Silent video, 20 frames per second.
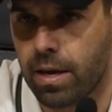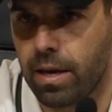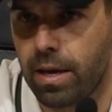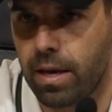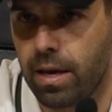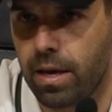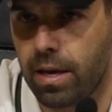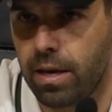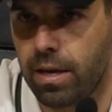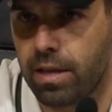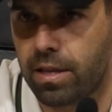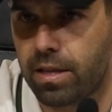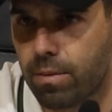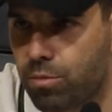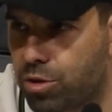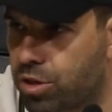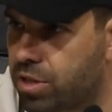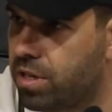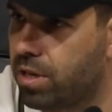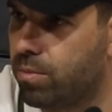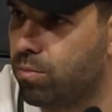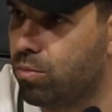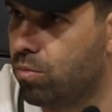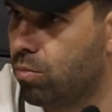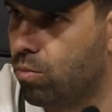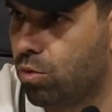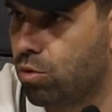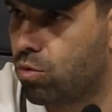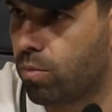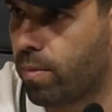e, e, temos que ser
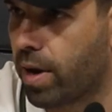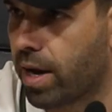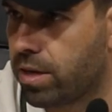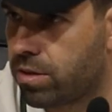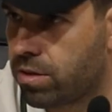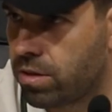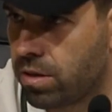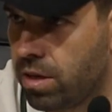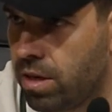muito mais.